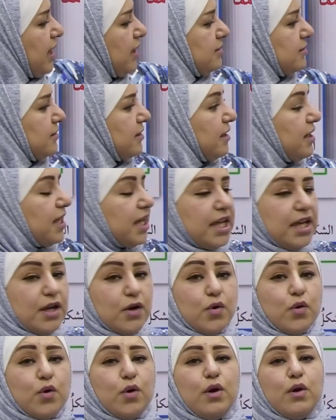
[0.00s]
هذا
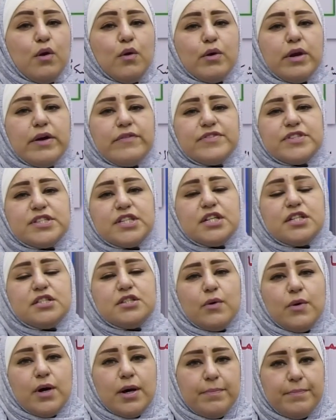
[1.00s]
كله نفس
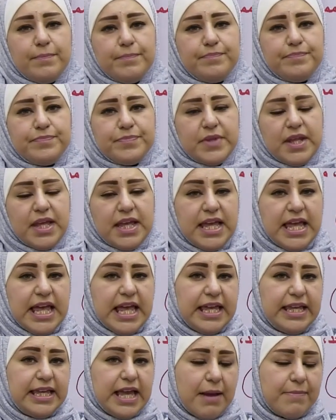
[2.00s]
الجواب
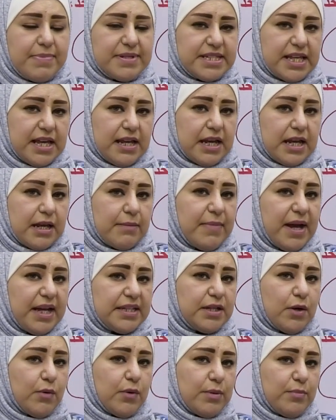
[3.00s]
يا بسألك ما
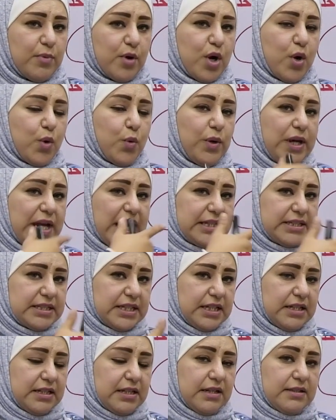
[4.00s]
دور مكونات
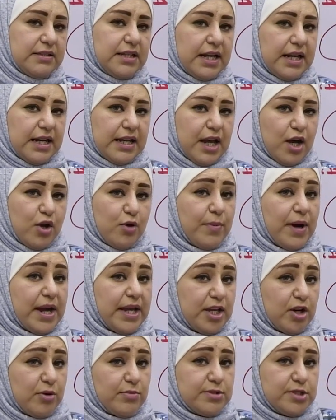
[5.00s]
الدارة
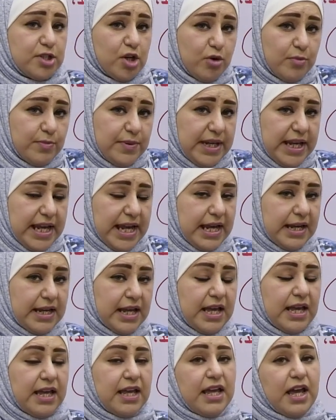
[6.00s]
الكهربائية وبتجاوبني هيك
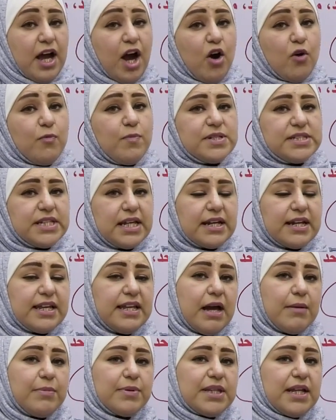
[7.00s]
أو بسألك
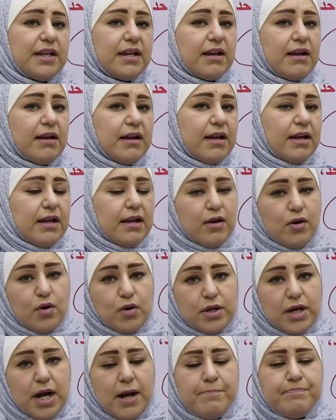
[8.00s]
إياها بطريقة
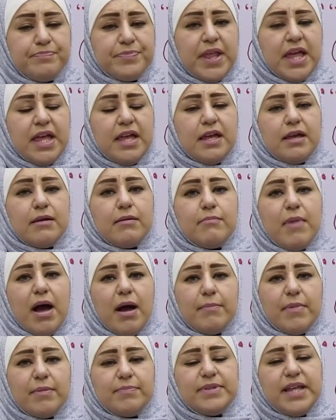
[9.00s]
أخرى ما
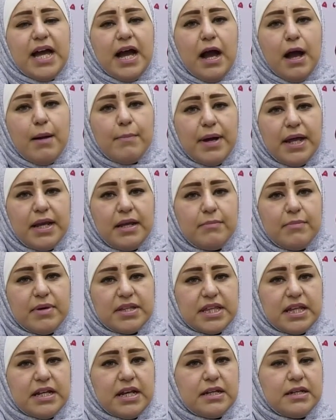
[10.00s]
مبدأ عمل
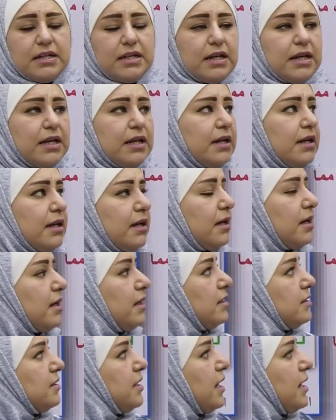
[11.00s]
مثلا
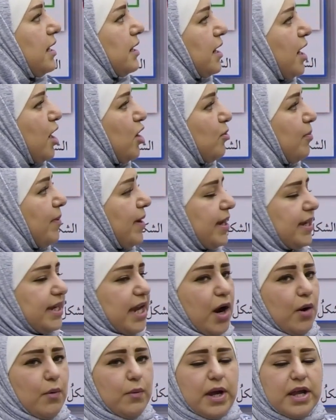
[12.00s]
الدارة الكهربائية
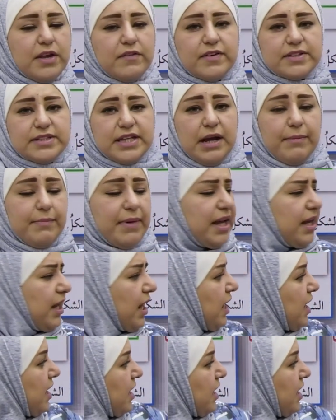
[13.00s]
أو كيف تعمل